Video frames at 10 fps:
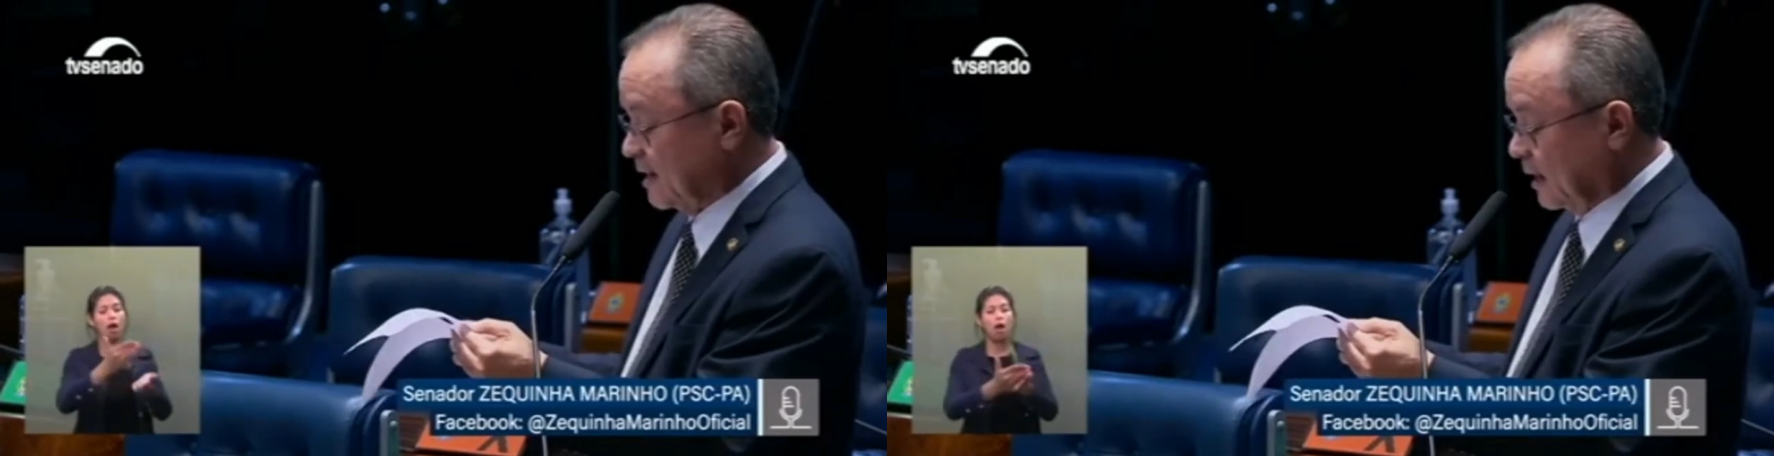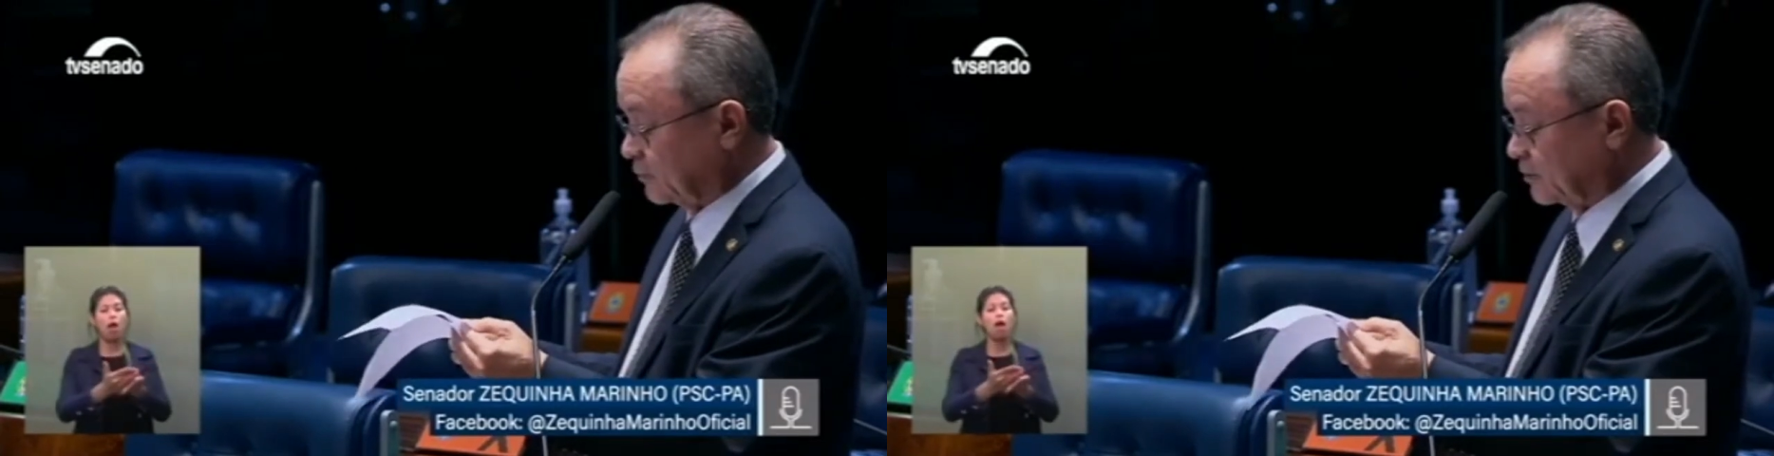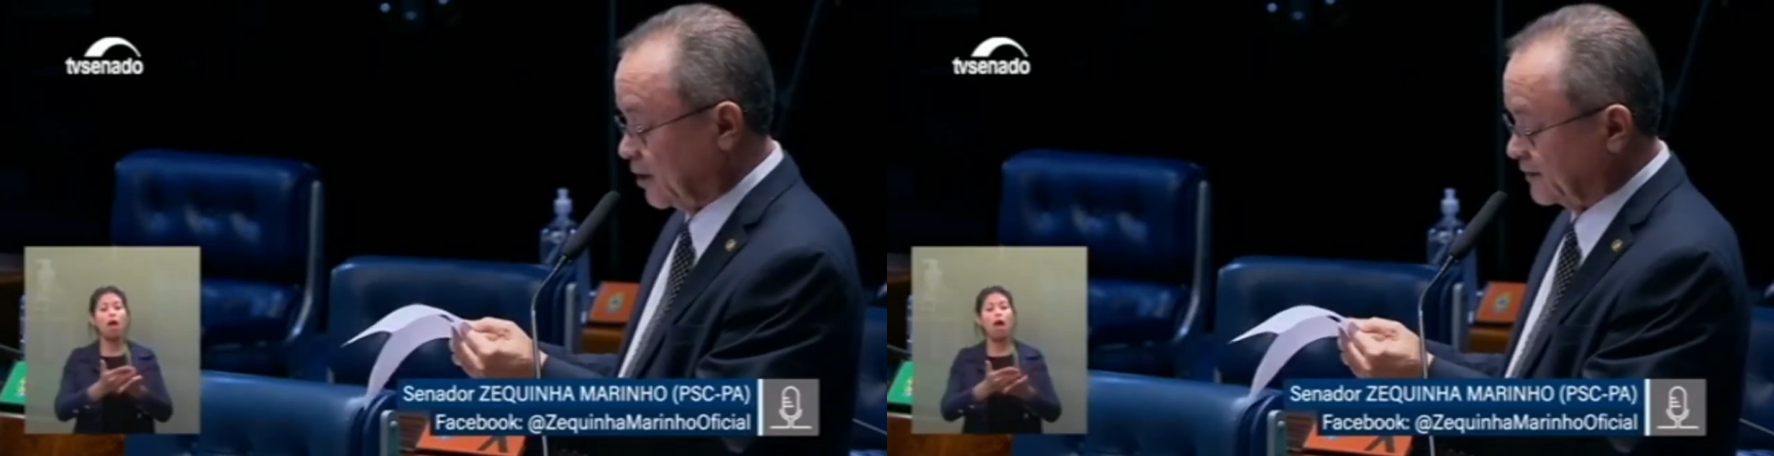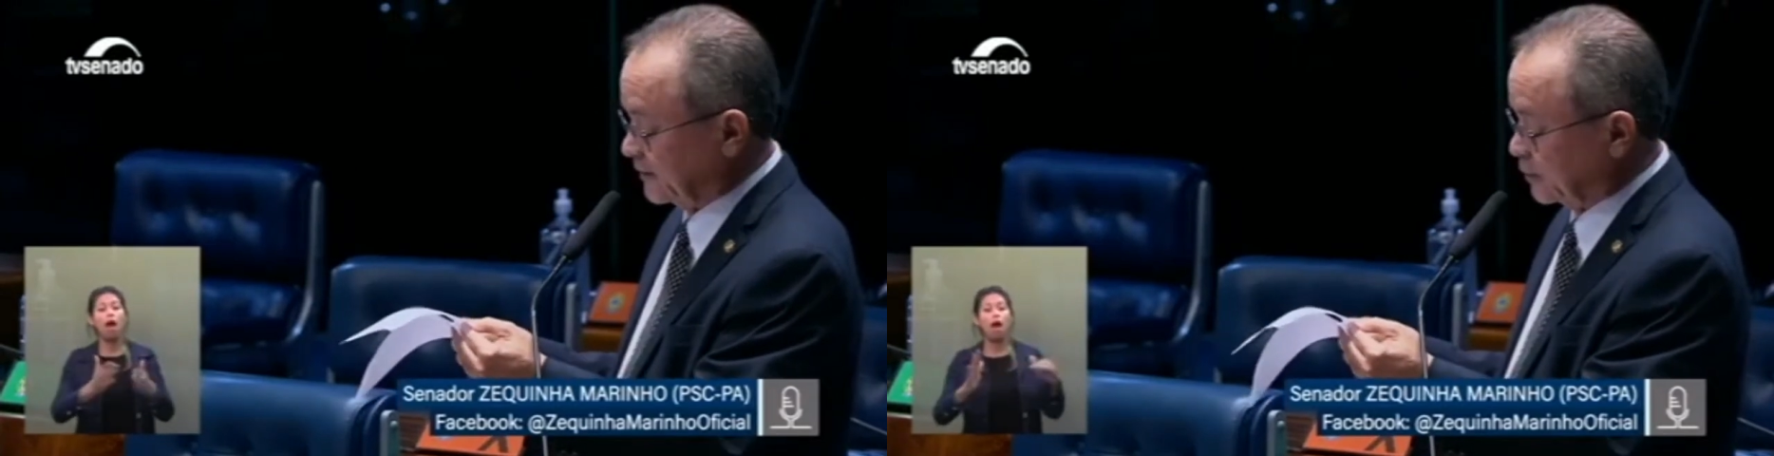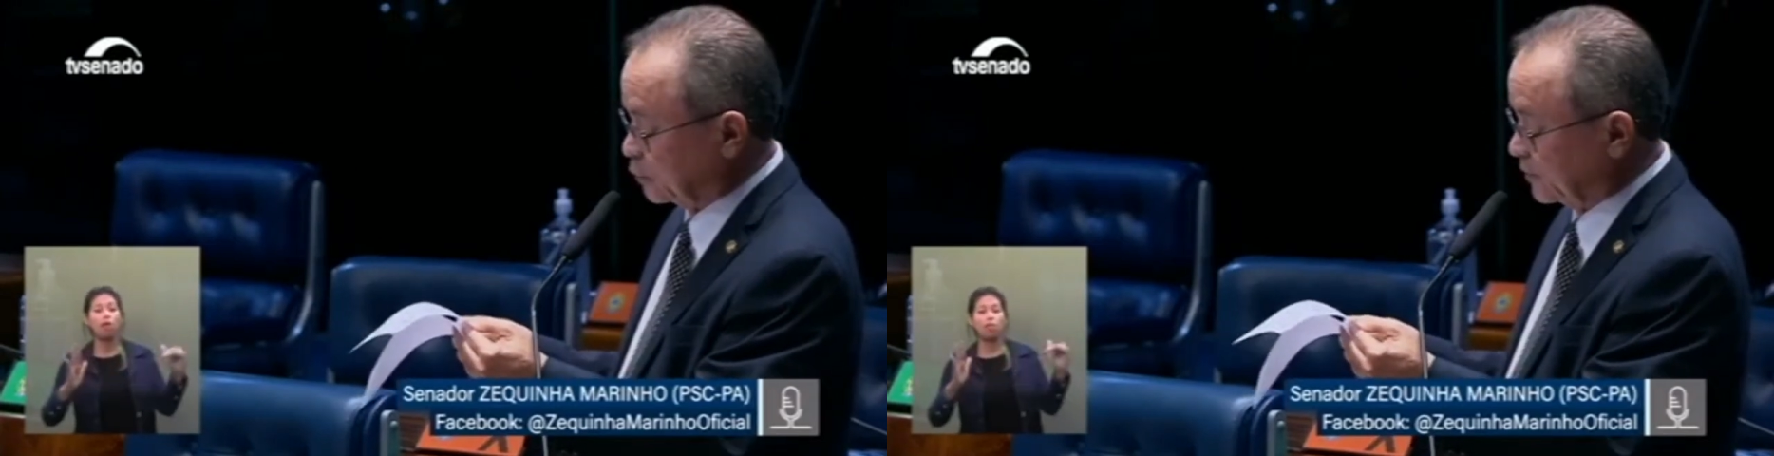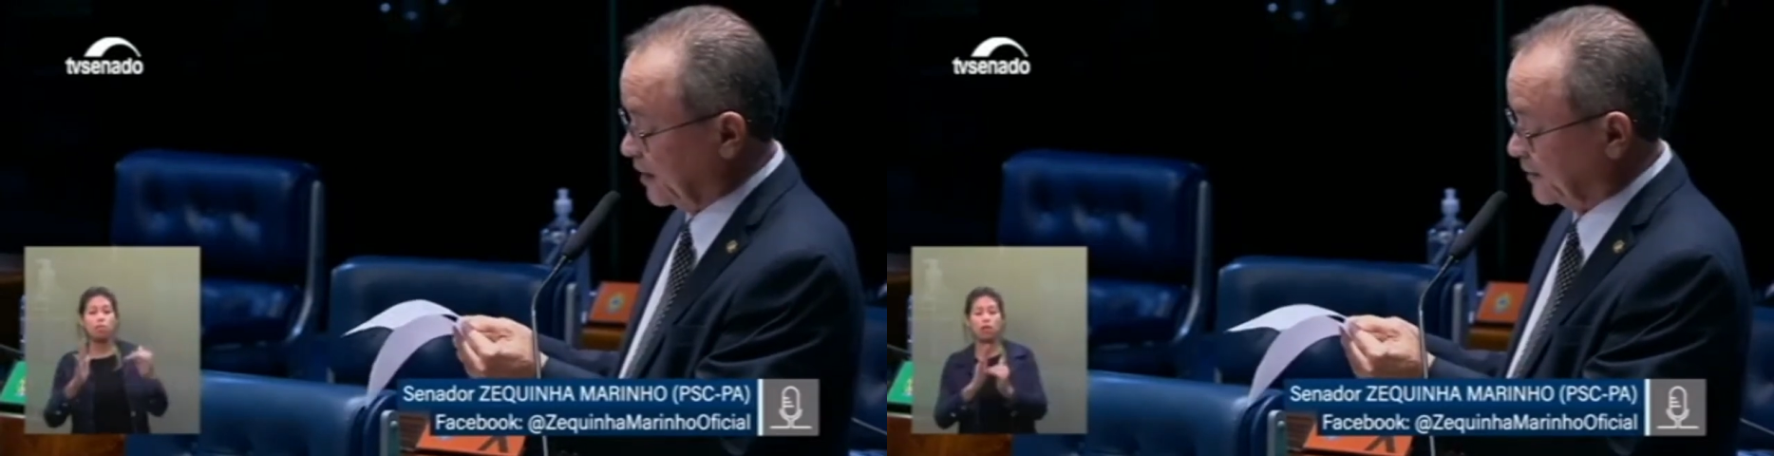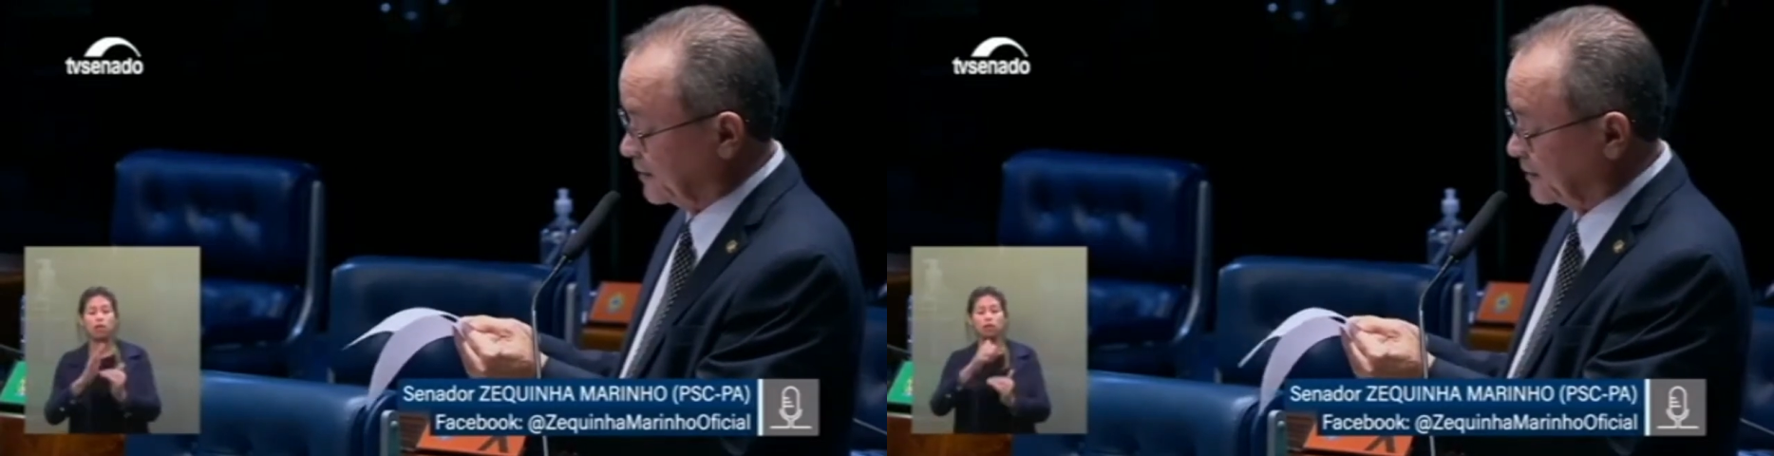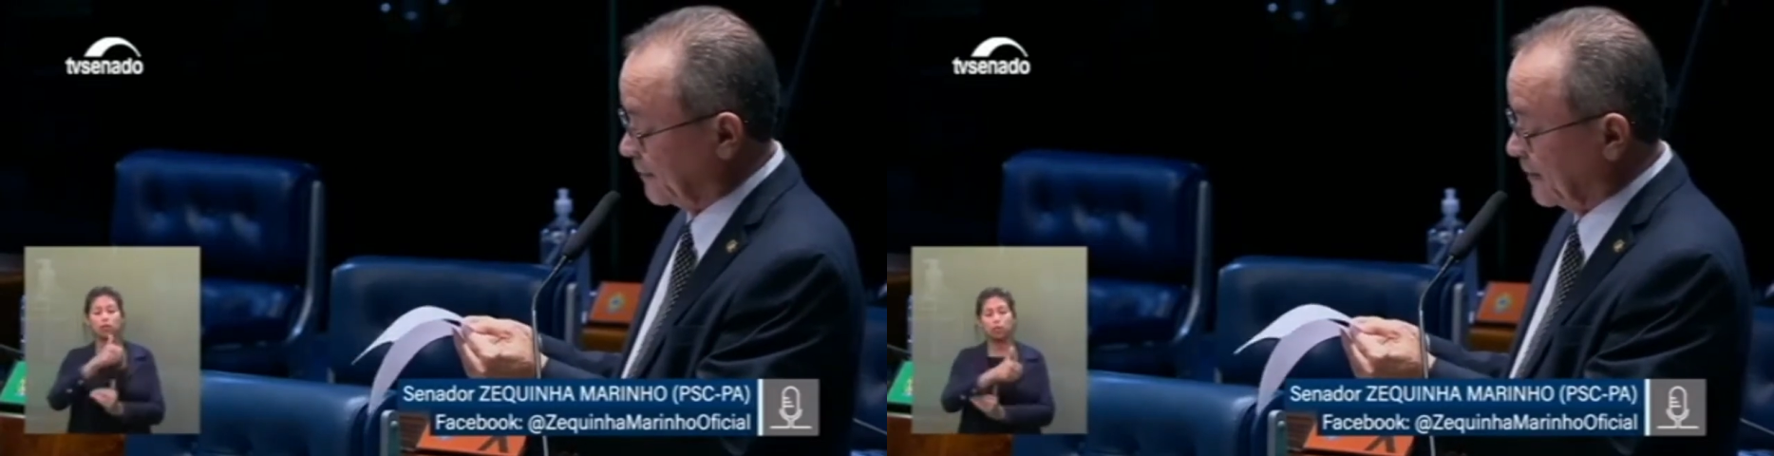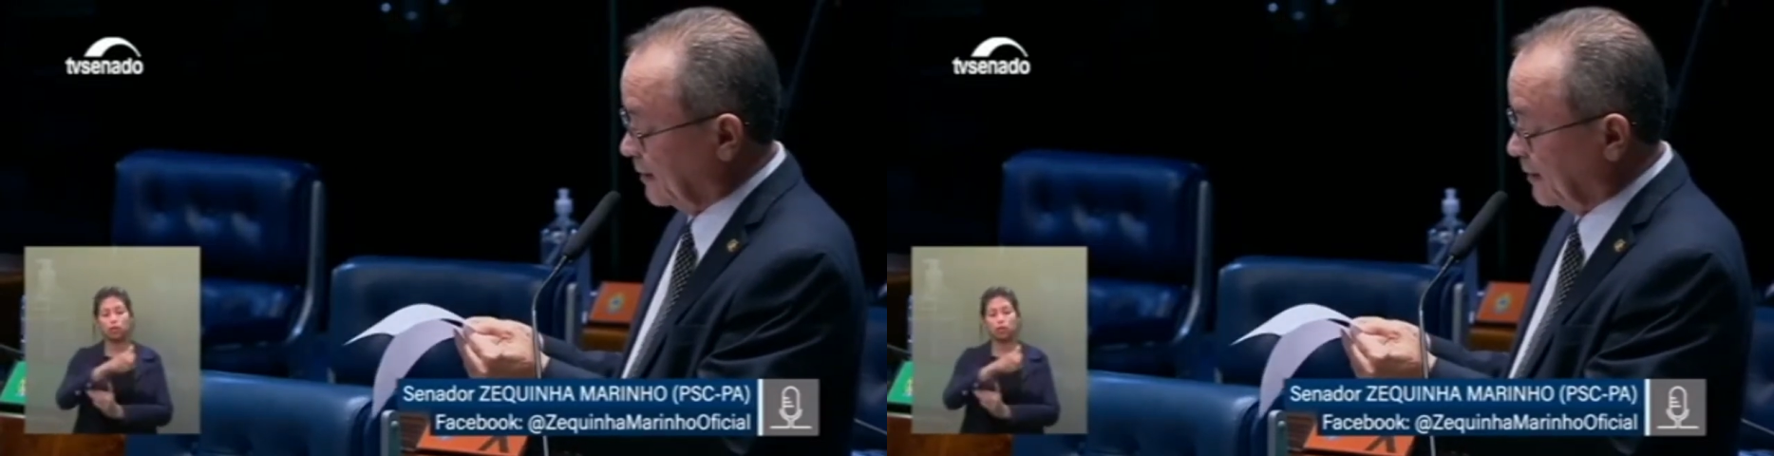aos nossos estudantes